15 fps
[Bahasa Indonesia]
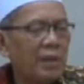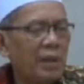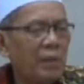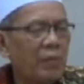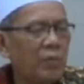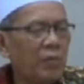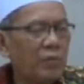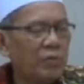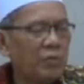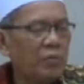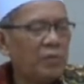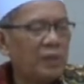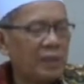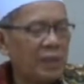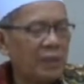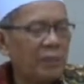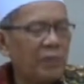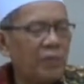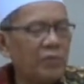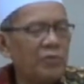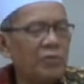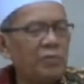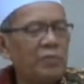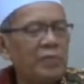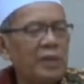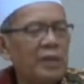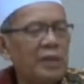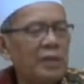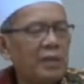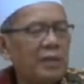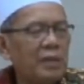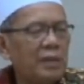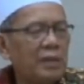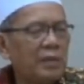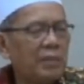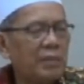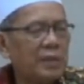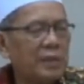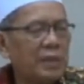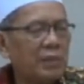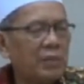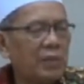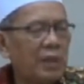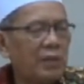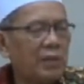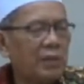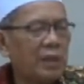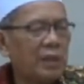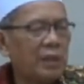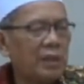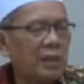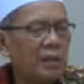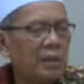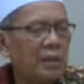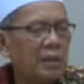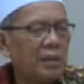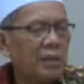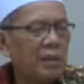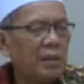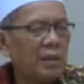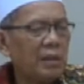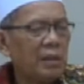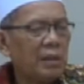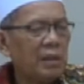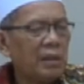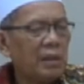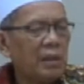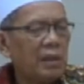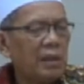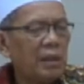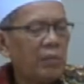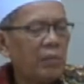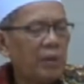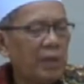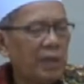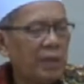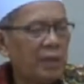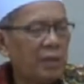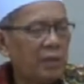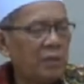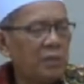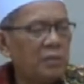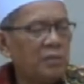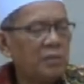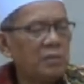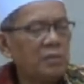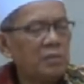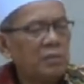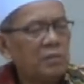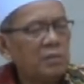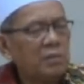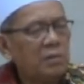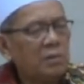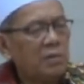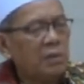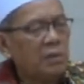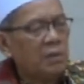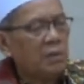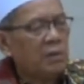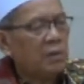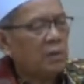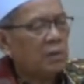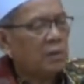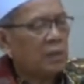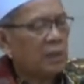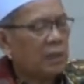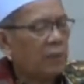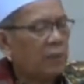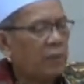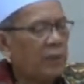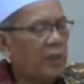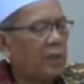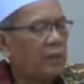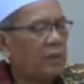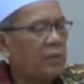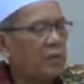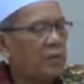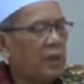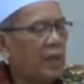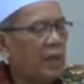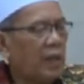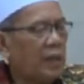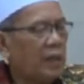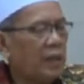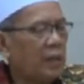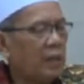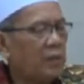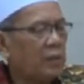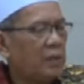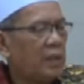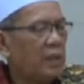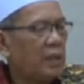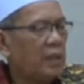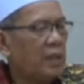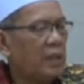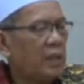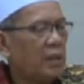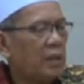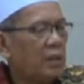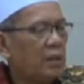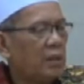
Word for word: lamun ujub tetap ujubnya maca Quran oge lamun hikdu tetap hikdu nak ay hikdu teh jadi